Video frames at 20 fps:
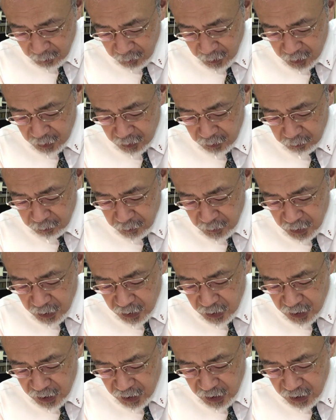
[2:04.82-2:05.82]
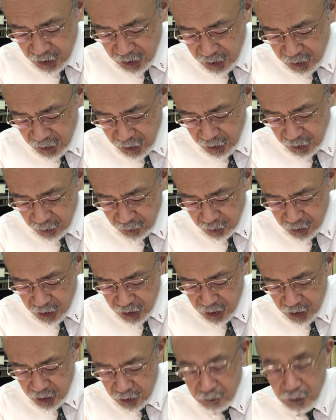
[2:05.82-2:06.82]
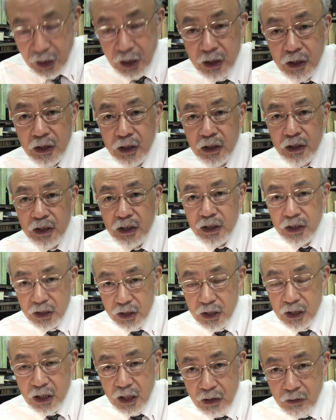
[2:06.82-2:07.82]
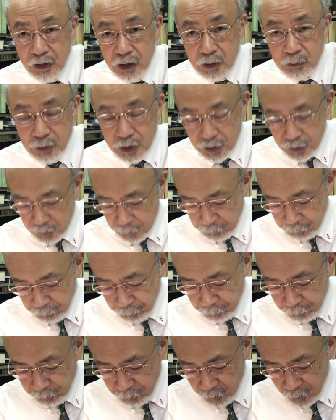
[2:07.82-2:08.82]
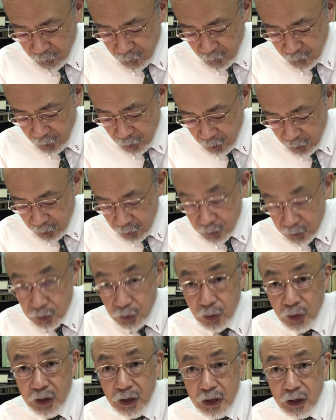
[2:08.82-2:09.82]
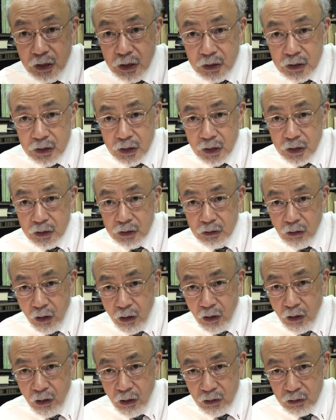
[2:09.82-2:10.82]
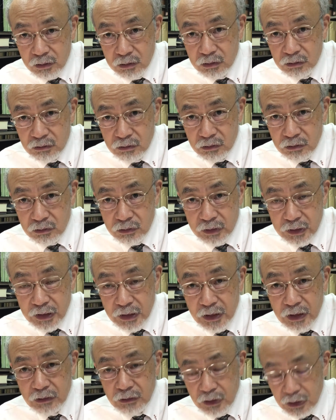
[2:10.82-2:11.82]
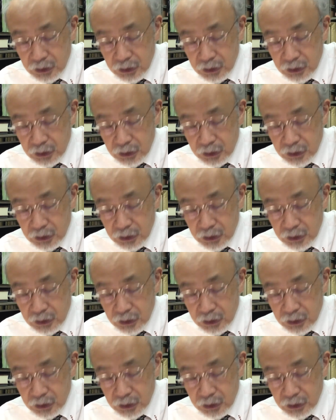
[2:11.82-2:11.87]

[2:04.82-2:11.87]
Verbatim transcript: います。ミ、ct の c は非に変わります。それでですね、よーく聞いてくだ